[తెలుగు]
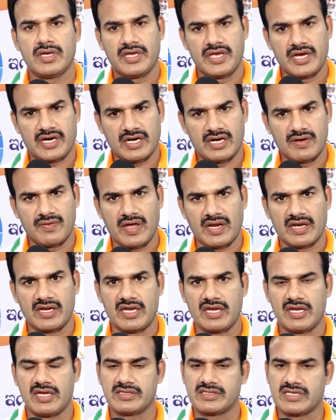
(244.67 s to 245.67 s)
ఎక్కడ
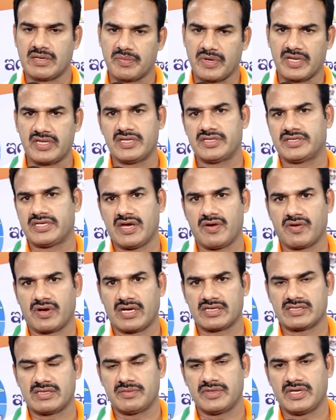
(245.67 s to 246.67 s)
వారిని సంప్రదించే
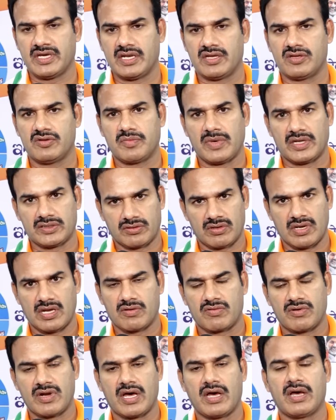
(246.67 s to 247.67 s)
అవకాశం ఇవ్వలేదు మంత్రులకు
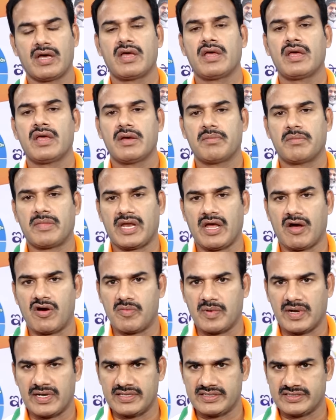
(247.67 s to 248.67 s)
కూడా మరి
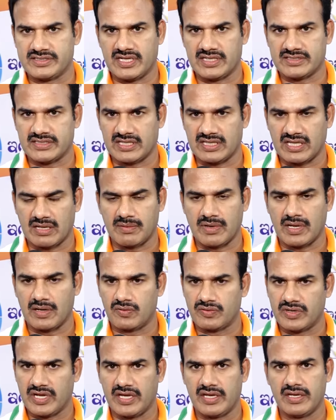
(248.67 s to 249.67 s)
అవమానించిన సందర్భాలు
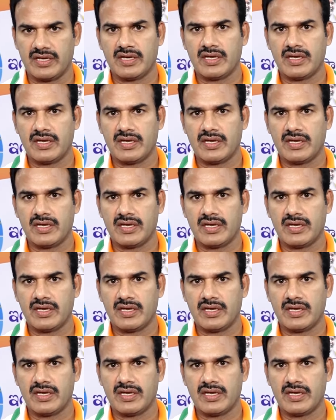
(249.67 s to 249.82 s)
ఉన్నాయి